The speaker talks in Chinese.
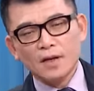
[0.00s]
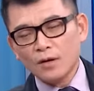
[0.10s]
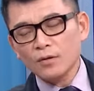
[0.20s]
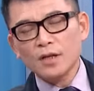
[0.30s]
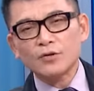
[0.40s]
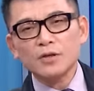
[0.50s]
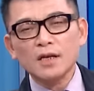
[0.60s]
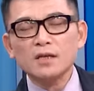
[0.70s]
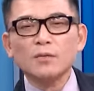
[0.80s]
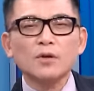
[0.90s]
啊，我老师啊，
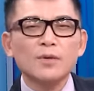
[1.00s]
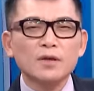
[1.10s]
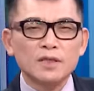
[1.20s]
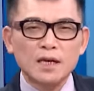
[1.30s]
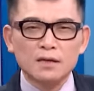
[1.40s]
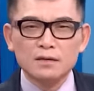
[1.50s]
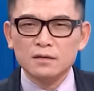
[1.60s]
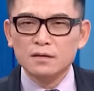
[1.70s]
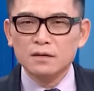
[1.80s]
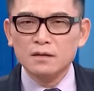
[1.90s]
你怎么都没有讲？
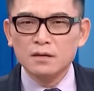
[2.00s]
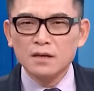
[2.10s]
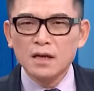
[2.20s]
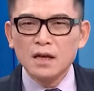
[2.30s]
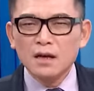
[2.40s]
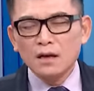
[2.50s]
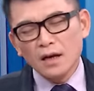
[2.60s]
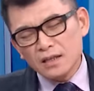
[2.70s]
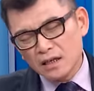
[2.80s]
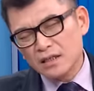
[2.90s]

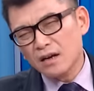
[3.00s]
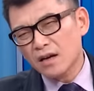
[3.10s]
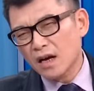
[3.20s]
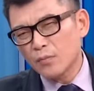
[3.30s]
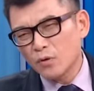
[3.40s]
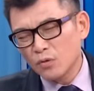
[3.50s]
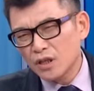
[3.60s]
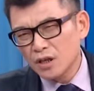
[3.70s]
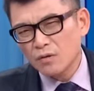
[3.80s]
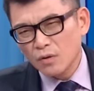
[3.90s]
啊，成交量也无规
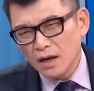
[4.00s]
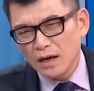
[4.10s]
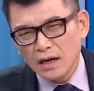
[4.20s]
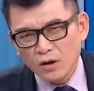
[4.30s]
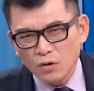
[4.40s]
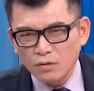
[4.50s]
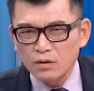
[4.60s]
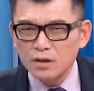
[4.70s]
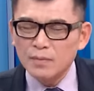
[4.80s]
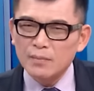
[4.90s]
定，我我哪敢讲？
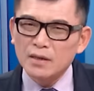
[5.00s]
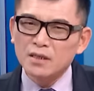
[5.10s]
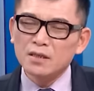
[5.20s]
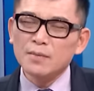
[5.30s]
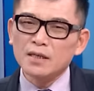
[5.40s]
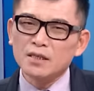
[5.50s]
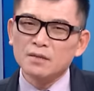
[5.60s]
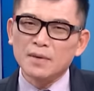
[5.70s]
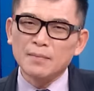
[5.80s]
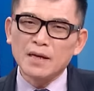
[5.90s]
你慢慢，你买
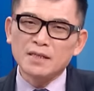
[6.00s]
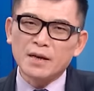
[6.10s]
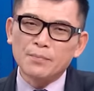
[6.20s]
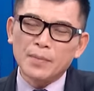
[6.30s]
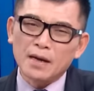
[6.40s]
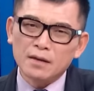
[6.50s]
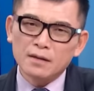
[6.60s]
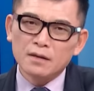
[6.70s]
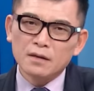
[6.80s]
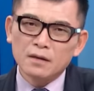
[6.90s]
买卖三百。
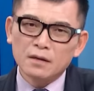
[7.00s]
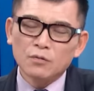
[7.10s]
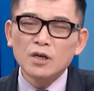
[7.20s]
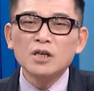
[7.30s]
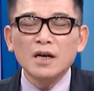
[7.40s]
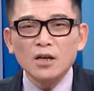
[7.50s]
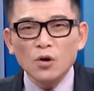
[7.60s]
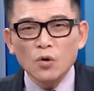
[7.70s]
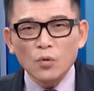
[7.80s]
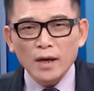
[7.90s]
我已经跟你
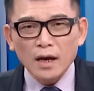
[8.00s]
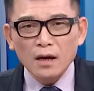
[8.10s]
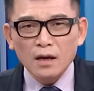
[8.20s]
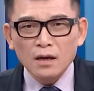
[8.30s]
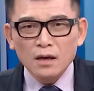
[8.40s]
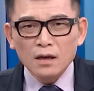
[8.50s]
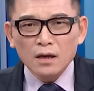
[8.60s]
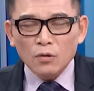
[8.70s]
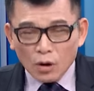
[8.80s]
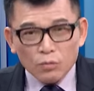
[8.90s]
讲过啊，
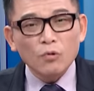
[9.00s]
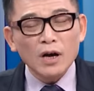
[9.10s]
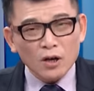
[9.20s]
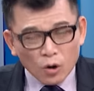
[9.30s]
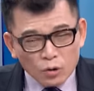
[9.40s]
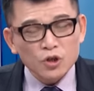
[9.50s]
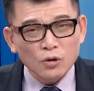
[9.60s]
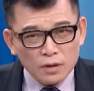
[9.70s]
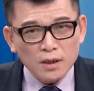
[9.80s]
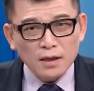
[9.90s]
我有我的靠
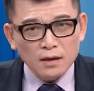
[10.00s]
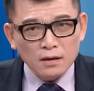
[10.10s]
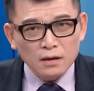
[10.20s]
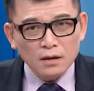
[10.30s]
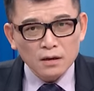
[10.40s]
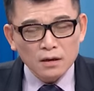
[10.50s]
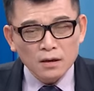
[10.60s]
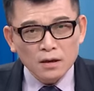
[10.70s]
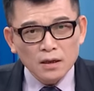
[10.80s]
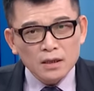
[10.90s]
涨跌。
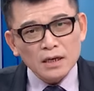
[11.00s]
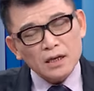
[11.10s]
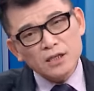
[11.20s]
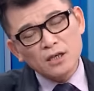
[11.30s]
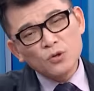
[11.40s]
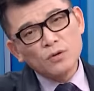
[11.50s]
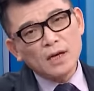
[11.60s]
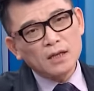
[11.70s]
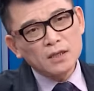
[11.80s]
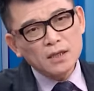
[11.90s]
你看那神盾
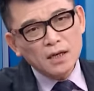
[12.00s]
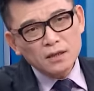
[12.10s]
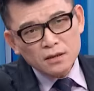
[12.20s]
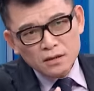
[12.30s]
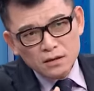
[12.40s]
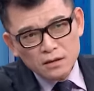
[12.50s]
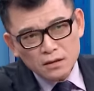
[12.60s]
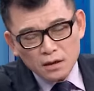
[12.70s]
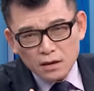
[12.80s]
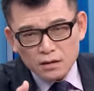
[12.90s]
啊，今天
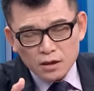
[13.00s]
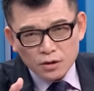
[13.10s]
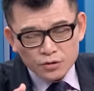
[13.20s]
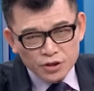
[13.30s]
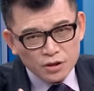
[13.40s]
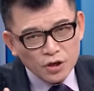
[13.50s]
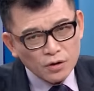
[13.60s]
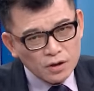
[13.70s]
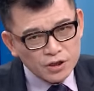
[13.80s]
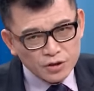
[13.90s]
六四
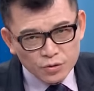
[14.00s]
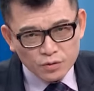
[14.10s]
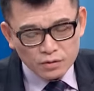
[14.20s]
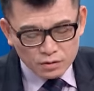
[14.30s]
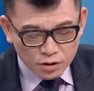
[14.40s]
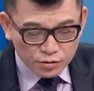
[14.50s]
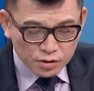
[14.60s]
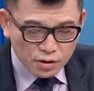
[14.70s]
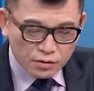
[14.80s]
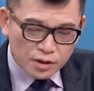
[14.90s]
六二的神盾，六
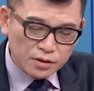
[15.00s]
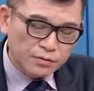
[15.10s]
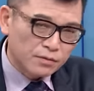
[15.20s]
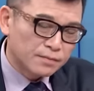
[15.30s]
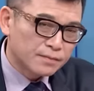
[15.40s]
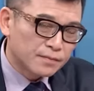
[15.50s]
四六二神盾，